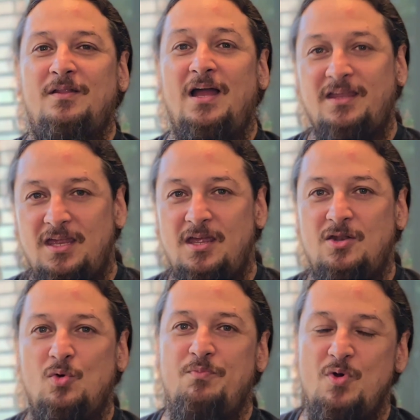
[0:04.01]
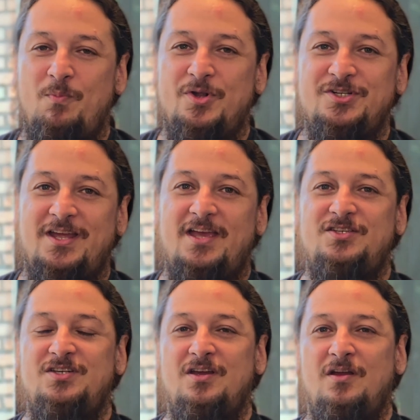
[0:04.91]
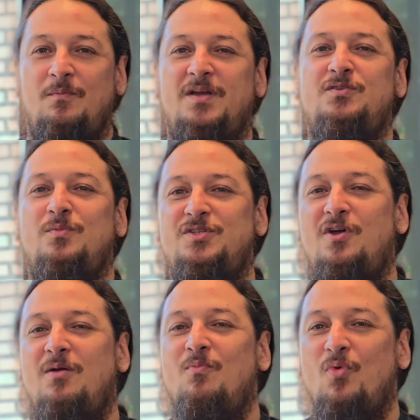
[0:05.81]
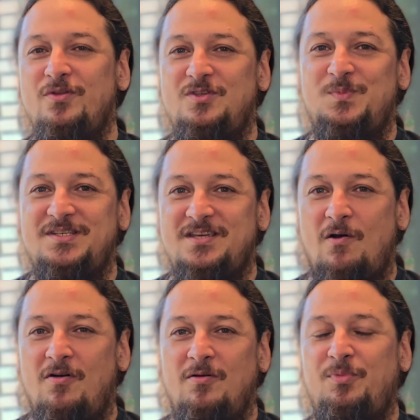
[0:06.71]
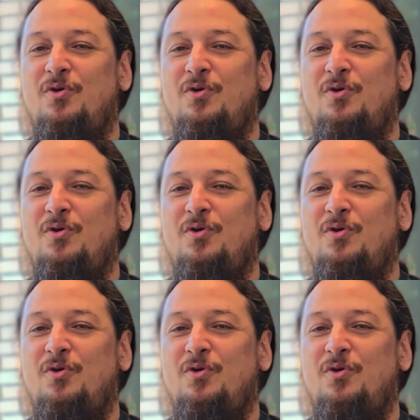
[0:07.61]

aqui no Bill Podcast, mais uma história muito especial,